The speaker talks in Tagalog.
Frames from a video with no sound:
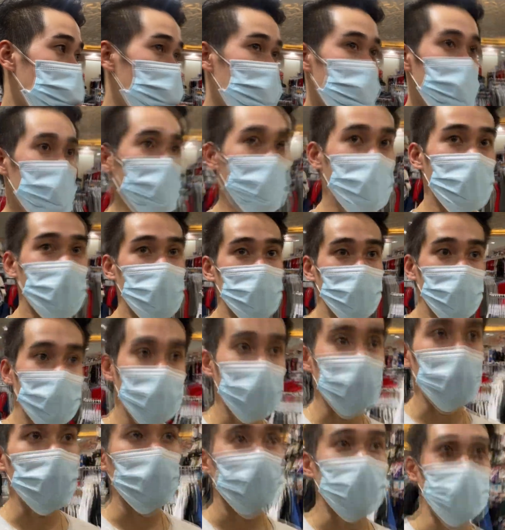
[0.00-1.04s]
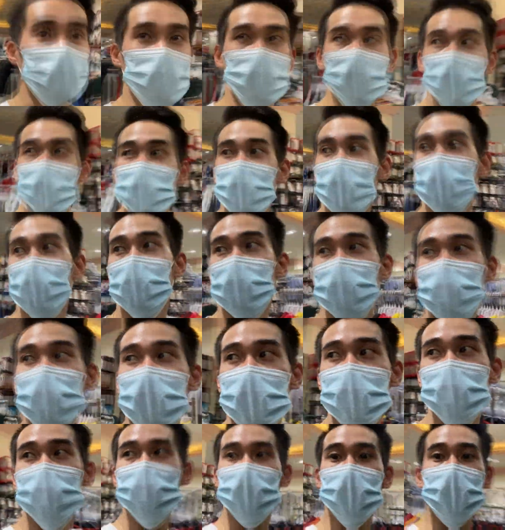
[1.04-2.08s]
Sa ground floor or
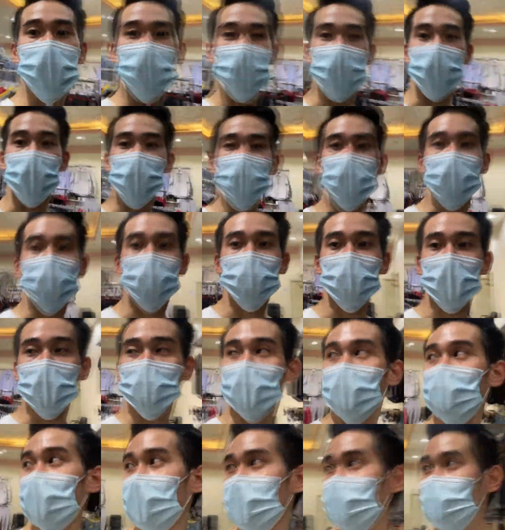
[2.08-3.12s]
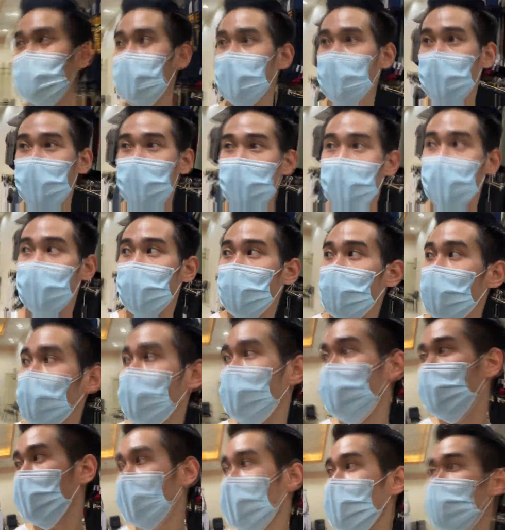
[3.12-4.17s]
basement area. Maybe basement area to.
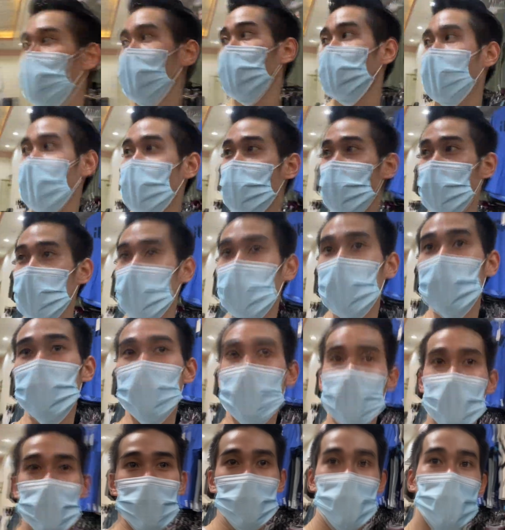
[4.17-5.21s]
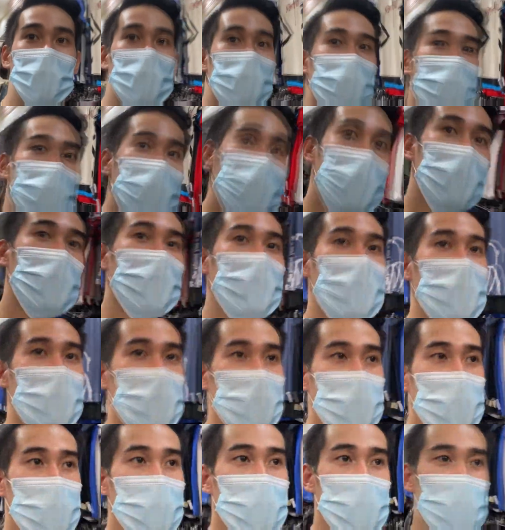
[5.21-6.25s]
Kasi pagpasok namin baka yun yung
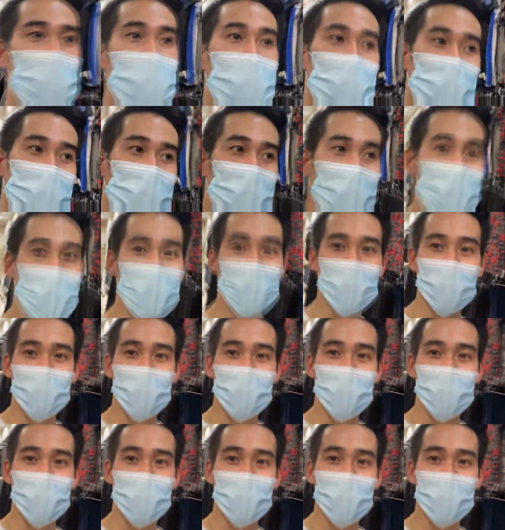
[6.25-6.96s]
ground floor.